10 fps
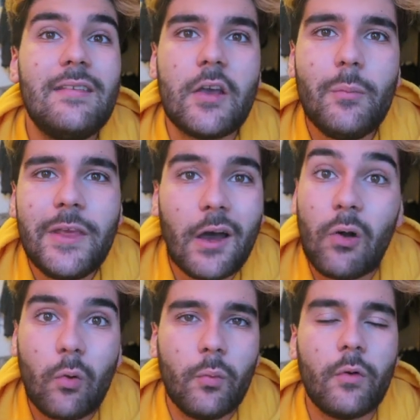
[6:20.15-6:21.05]
c'est comme lire
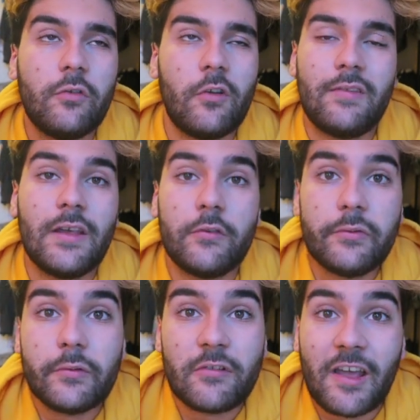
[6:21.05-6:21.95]
un roman, genre c'est quelque
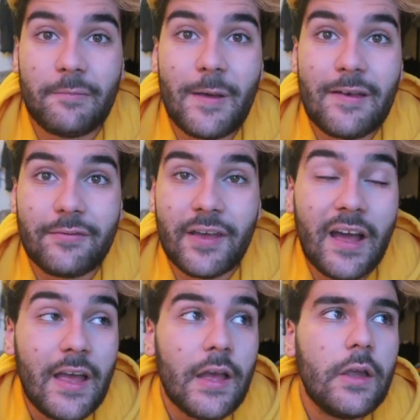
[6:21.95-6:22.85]
chose que j'arrive pas à faire,